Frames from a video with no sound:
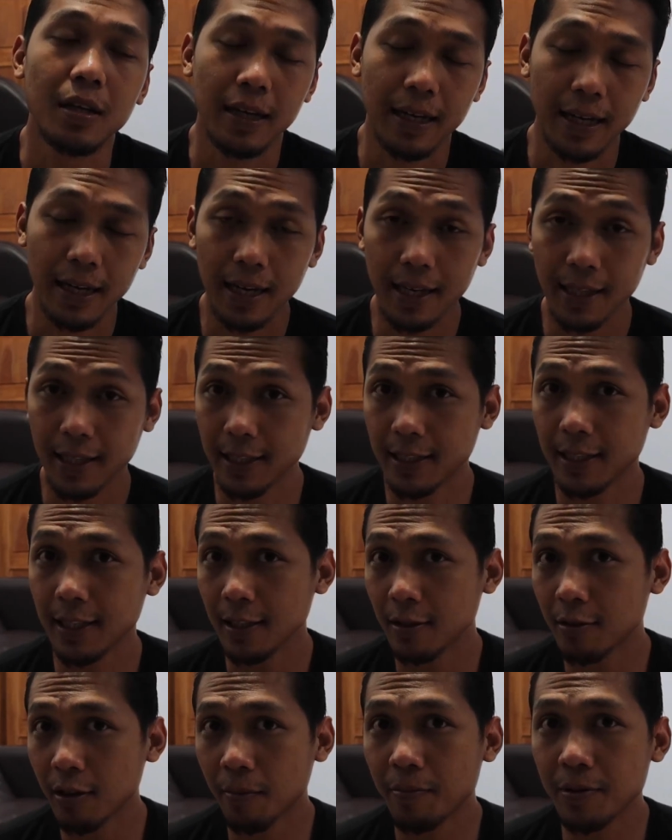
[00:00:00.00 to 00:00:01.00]
karena
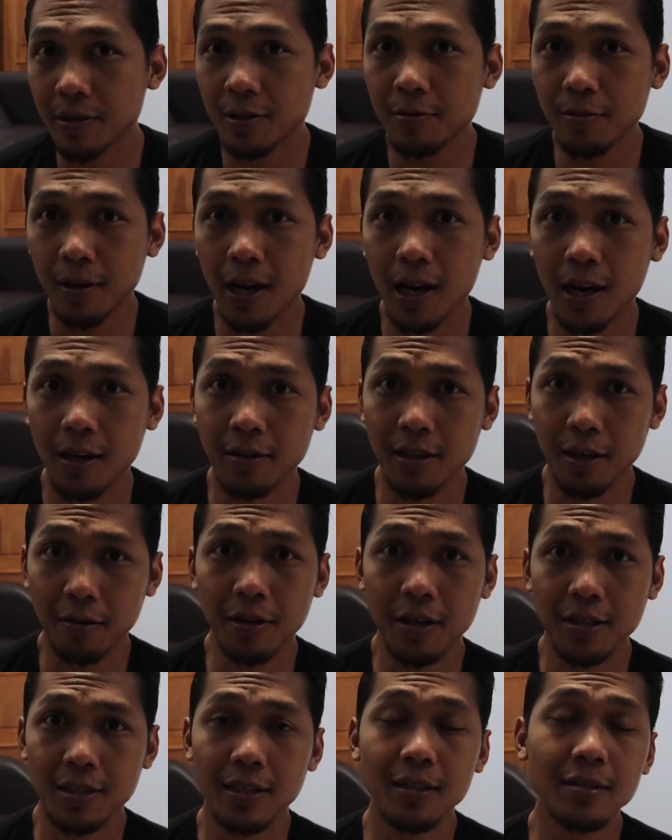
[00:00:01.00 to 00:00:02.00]
tadi itu habis jualan aja
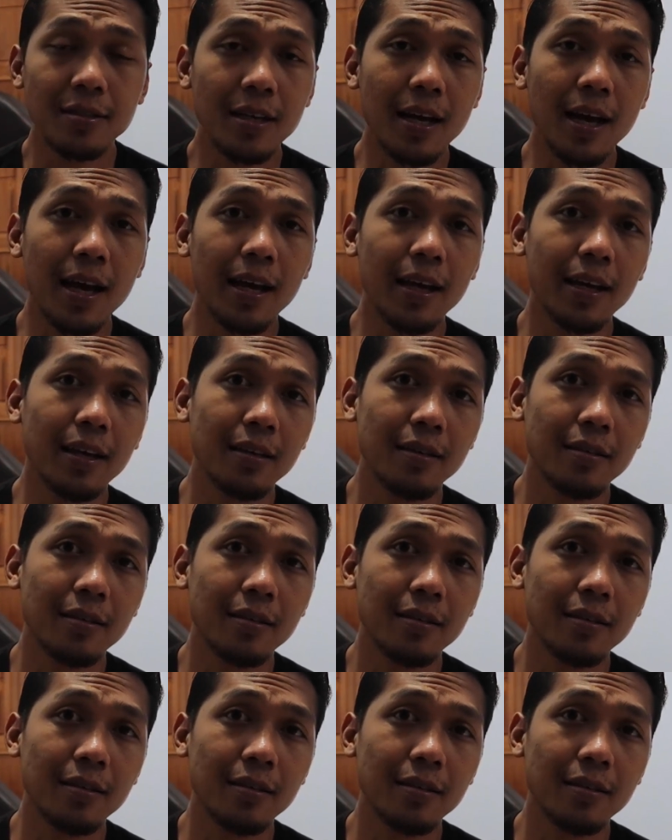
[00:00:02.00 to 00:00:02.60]
udah selesai